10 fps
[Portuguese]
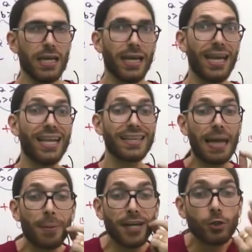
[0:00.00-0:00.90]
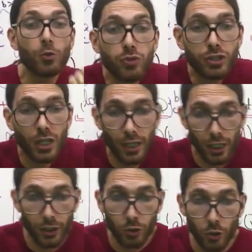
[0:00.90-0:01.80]
Ele está
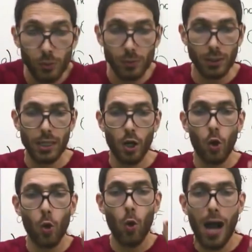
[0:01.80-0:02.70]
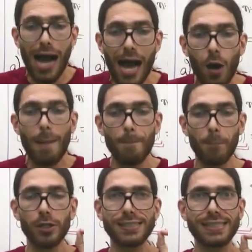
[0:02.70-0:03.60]
perguntando qual a
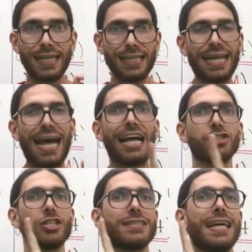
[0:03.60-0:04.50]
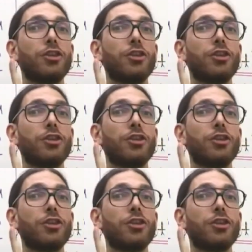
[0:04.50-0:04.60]
porcentagem da